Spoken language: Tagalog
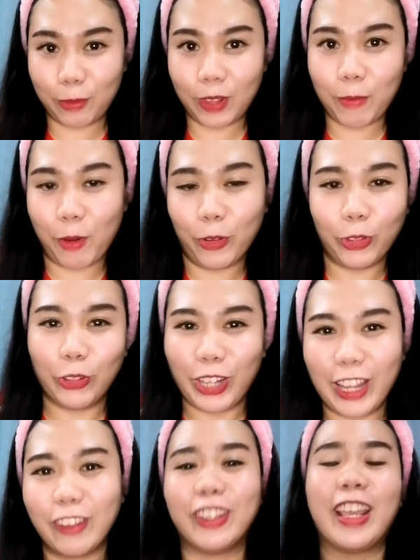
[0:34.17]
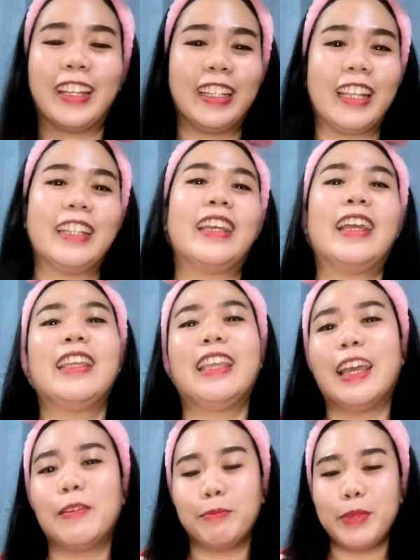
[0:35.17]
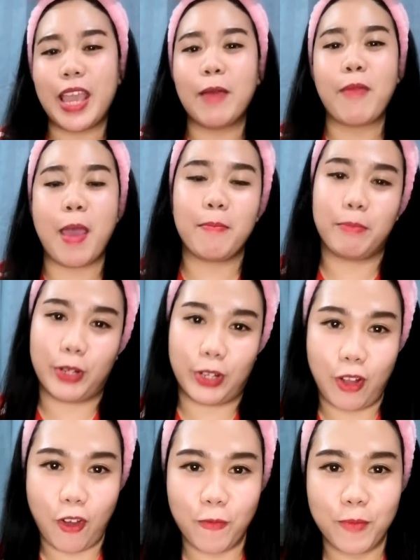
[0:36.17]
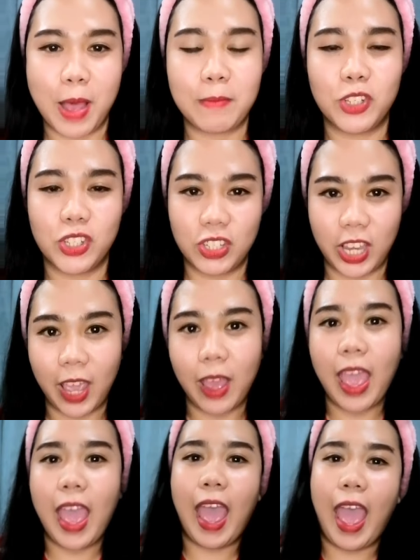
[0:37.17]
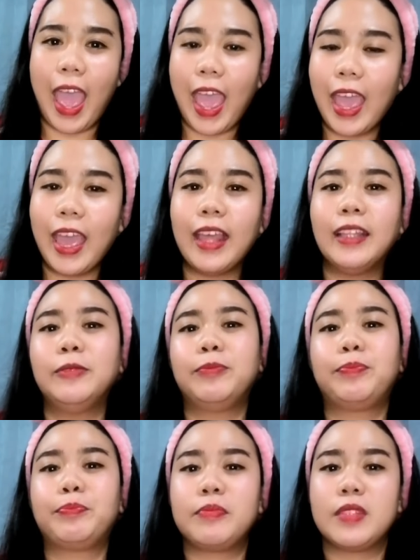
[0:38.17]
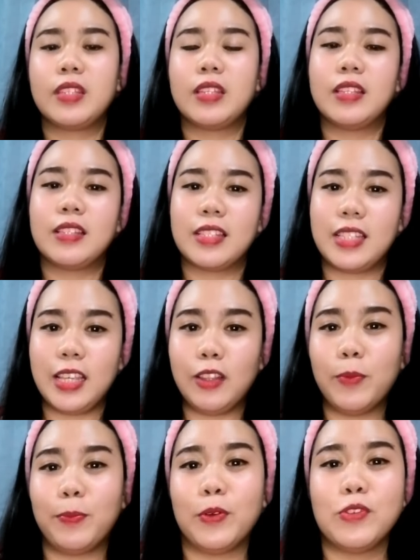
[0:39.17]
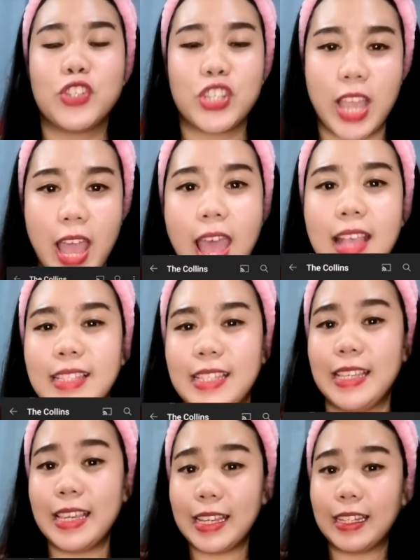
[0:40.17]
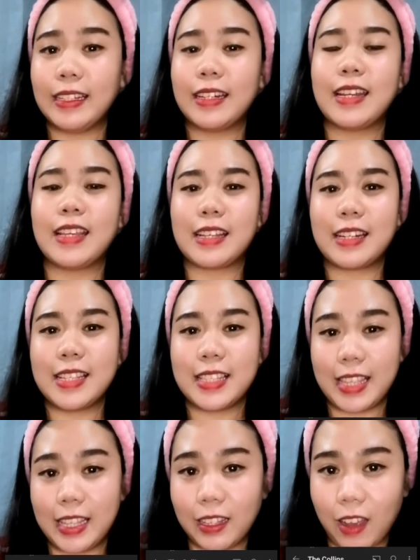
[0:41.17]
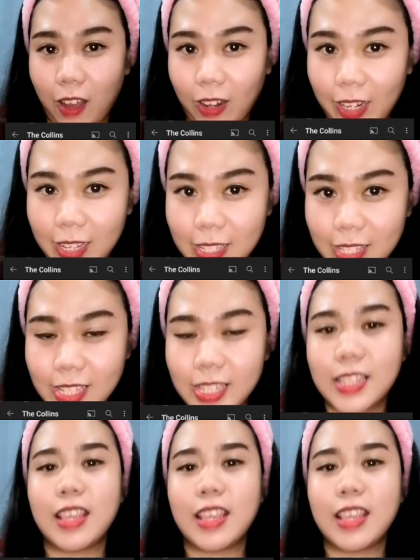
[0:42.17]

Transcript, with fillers: the button. Ayun, yan. Yan, be a member of Mom's Che. And Sino po siya? Si Christine Collins